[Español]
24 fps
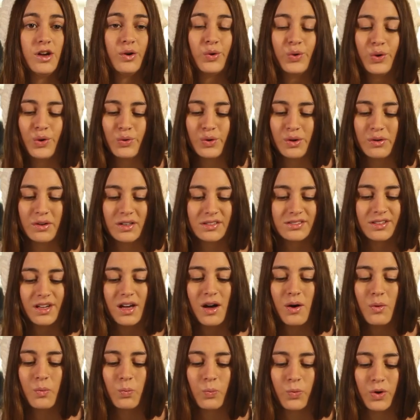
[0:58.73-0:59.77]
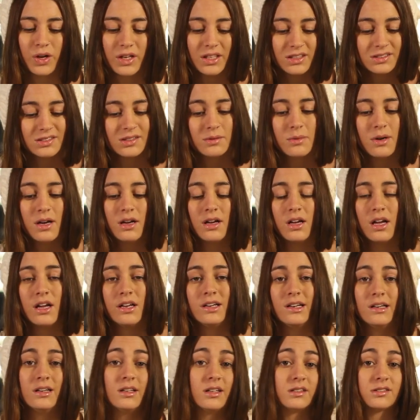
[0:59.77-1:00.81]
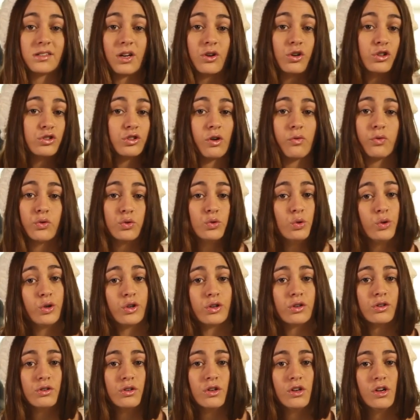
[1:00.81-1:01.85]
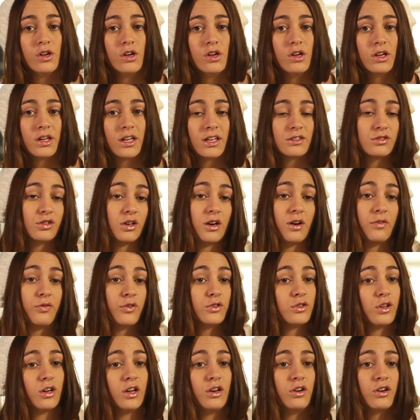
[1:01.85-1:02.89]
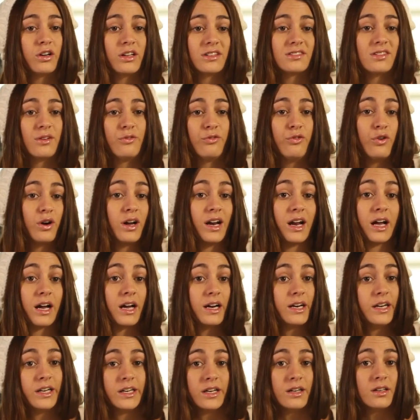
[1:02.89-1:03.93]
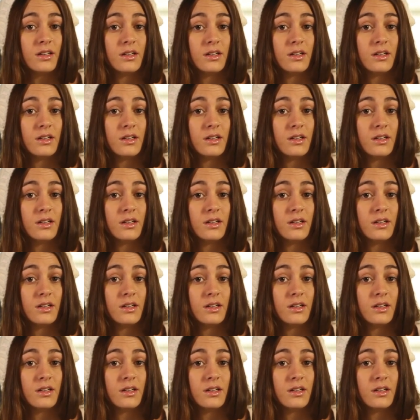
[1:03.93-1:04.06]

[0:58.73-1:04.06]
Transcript: Es una universidad buenísima en el desarrollo futuro, que eso en el fondo es en lo que se enfoca la carrera.